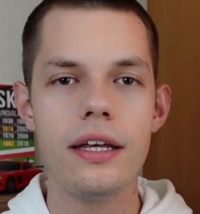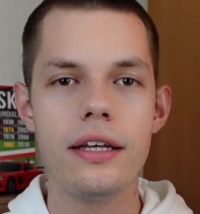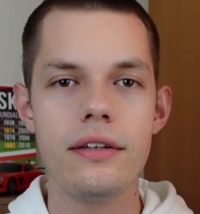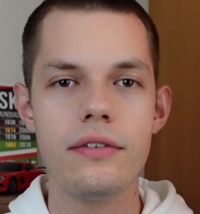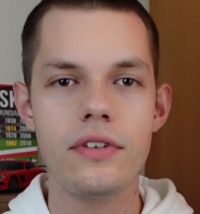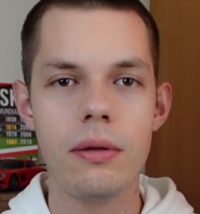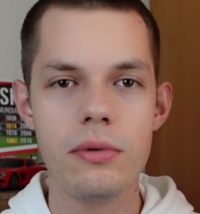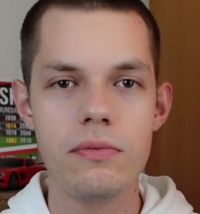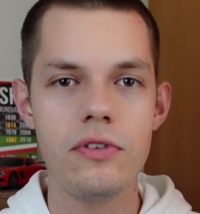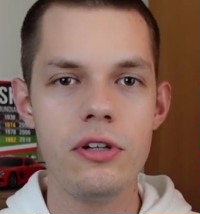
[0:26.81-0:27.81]
E, w
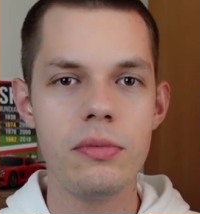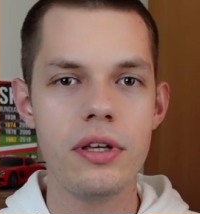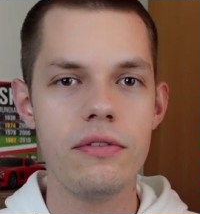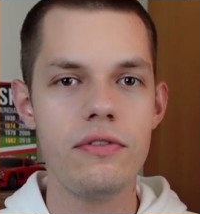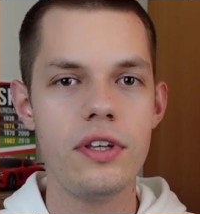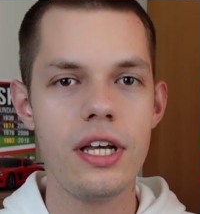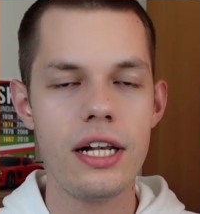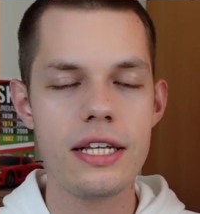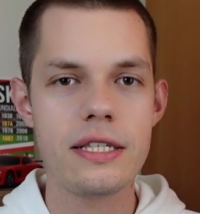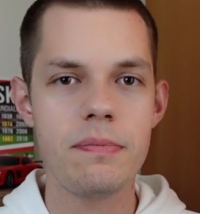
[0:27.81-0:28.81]
tamtym filmie
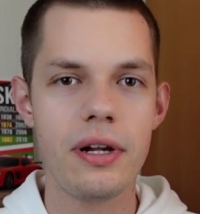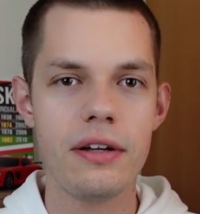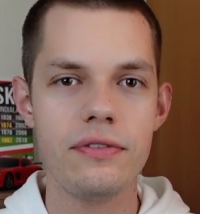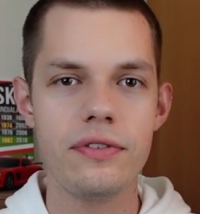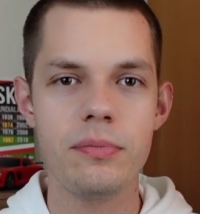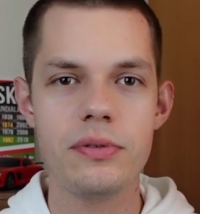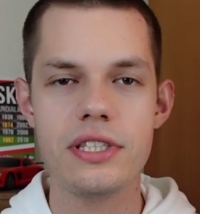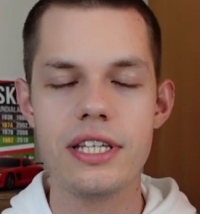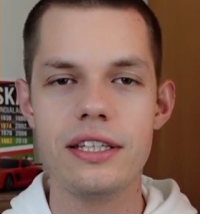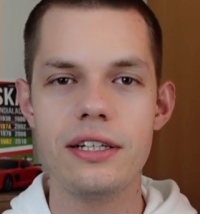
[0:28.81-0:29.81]
wiele spraw
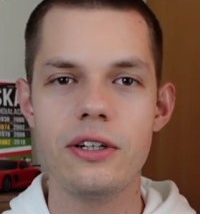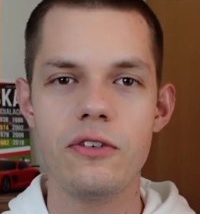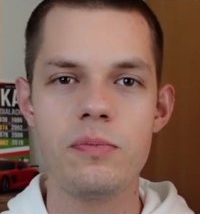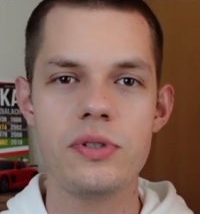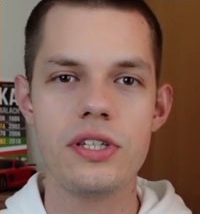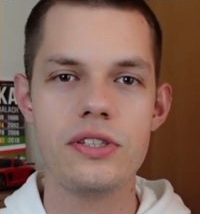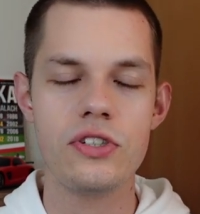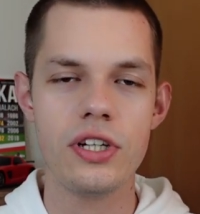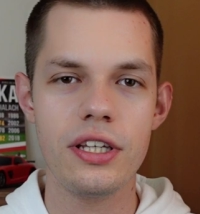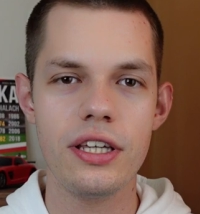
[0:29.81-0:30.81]
pozostaje tylko w
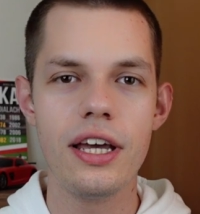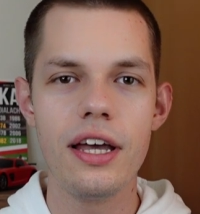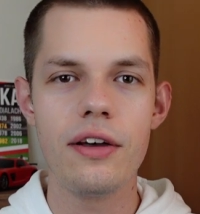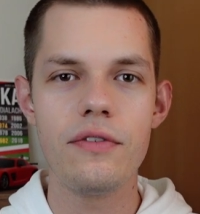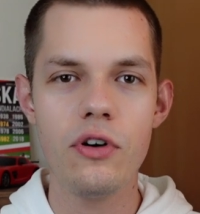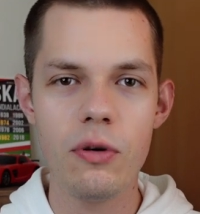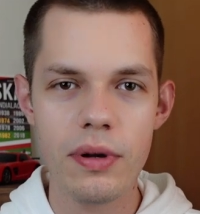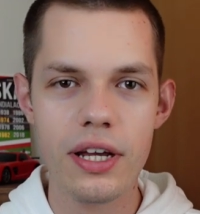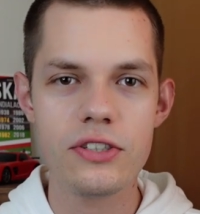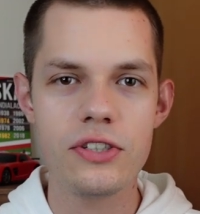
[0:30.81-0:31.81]
przestrzeni
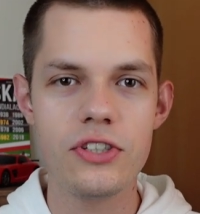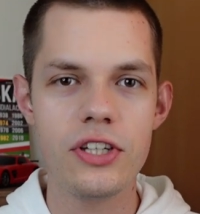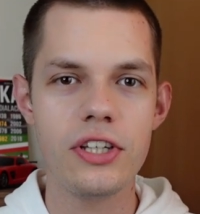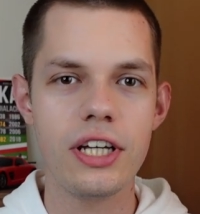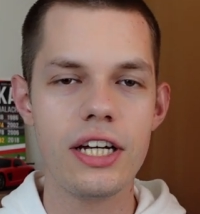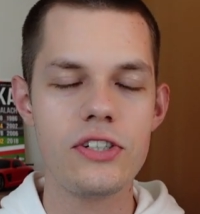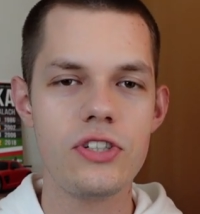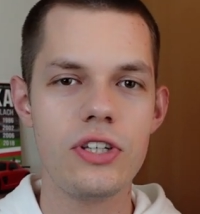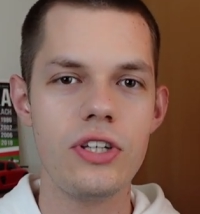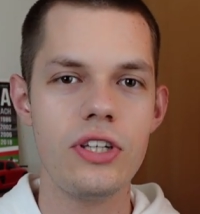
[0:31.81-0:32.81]
wyobraźni
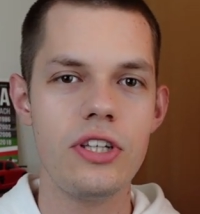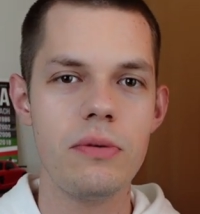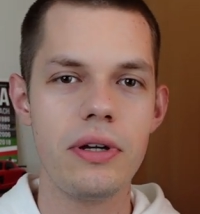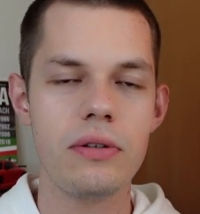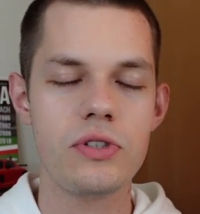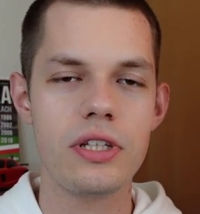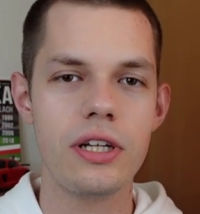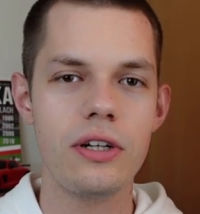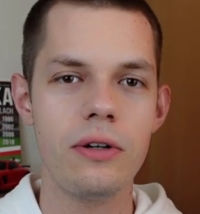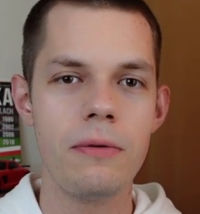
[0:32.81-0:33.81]
dziennikarzy i nie mają
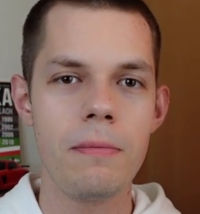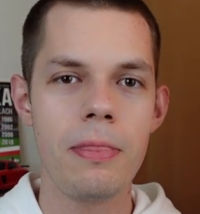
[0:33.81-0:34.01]
żadnego